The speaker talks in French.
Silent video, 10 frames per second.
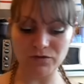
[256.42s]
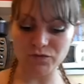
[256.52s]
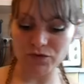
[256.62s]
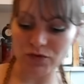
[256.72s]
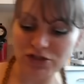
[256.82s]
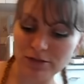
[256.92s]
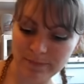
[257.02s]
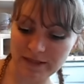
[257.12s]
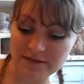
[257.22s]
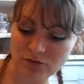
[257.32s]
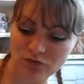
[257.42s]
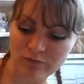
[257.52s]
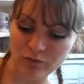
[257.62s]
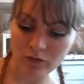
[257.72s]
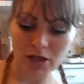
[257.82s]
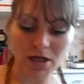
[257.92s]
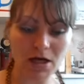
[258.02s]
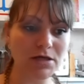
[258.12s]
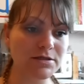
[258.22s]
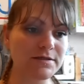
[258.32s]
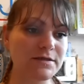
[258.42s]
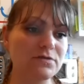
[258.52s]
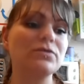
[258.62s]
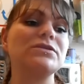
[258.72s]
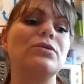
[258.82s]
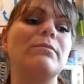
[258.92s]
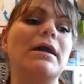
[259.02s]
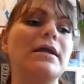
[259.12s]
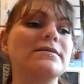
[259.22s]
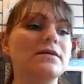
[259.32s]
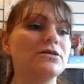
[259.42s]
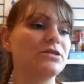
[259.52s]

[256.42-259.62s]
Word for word: Bah, tous ceux que j'ai pris, ils sentent bons. Je les ai sentis en magasin.